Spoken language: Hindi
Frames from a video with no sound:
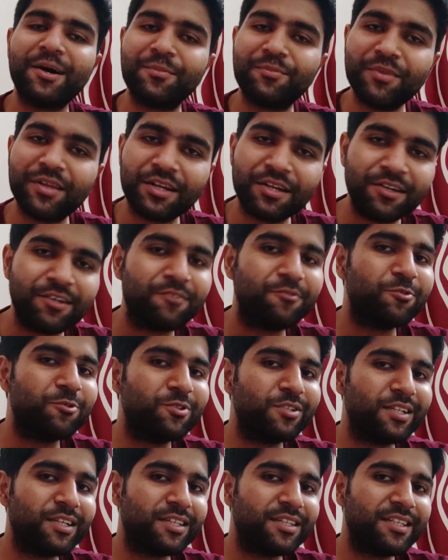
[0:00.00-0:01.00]
अपने
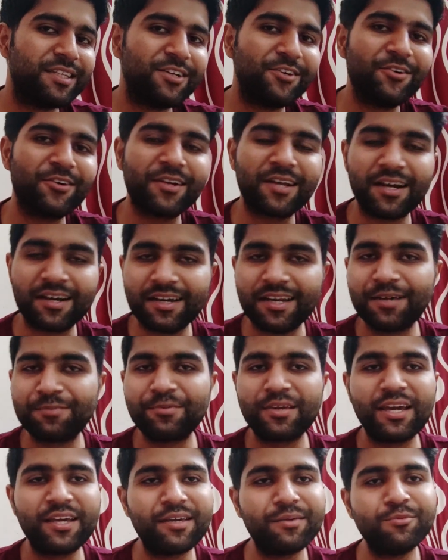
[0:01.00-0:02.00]
इंटरव्यूज लेती हैं और अगर
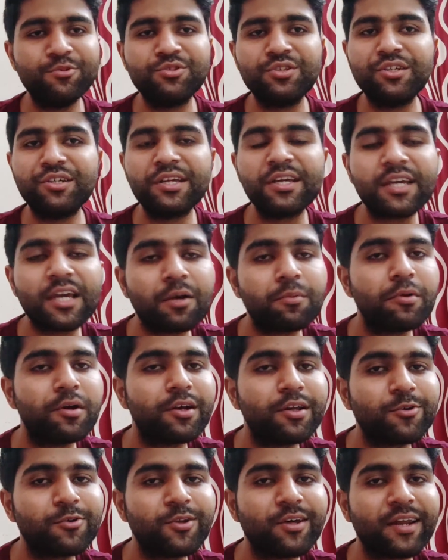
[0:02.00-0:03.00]
आपके आई एम यू सी टी की एक
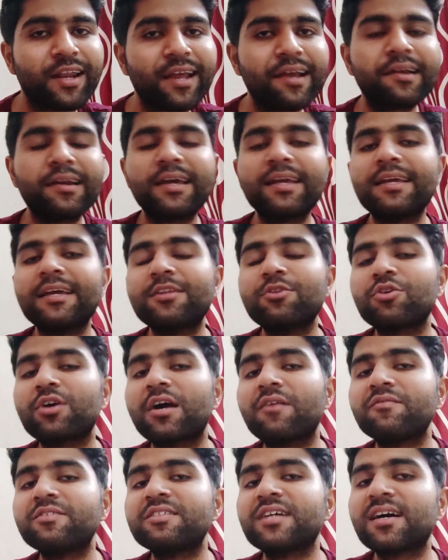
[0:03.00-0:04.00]
पर्टिकुलर रैंक नहीं है तो
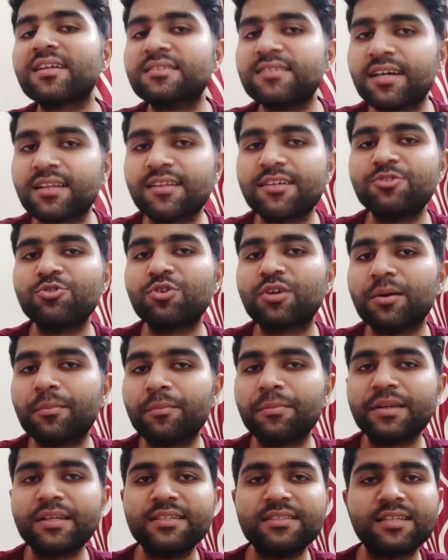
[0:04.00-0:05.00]
काफ़ी साथ ज़्यादा जो
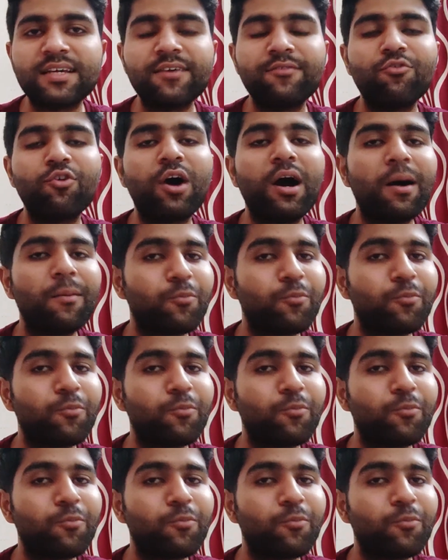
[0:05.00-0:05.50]
कंपनीज हैं वो